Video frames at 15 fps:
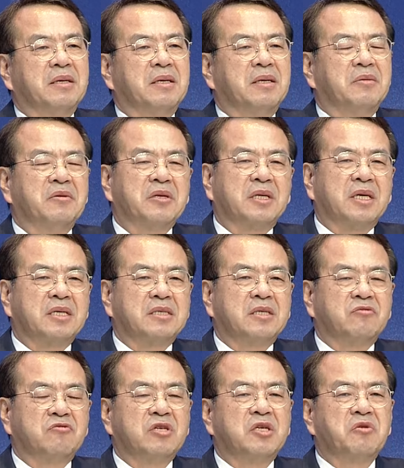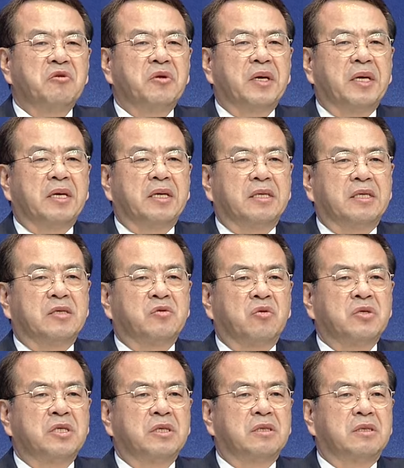이제 우리 교회 이
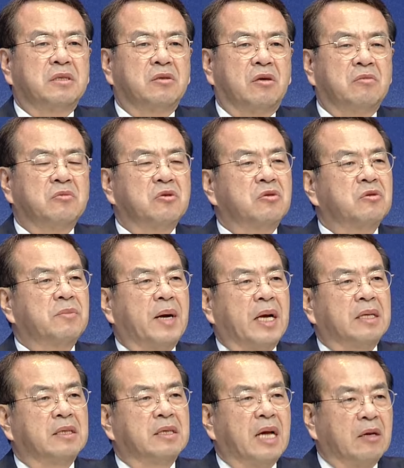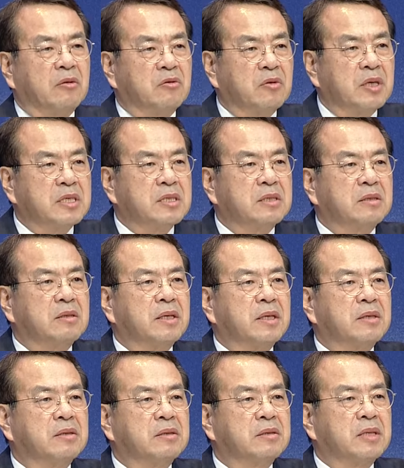소식을 너무도 많이 다 알고 계시는
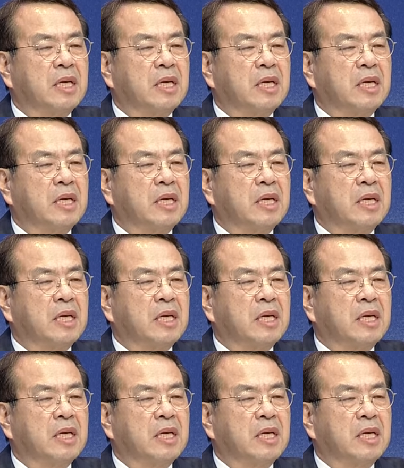거예요.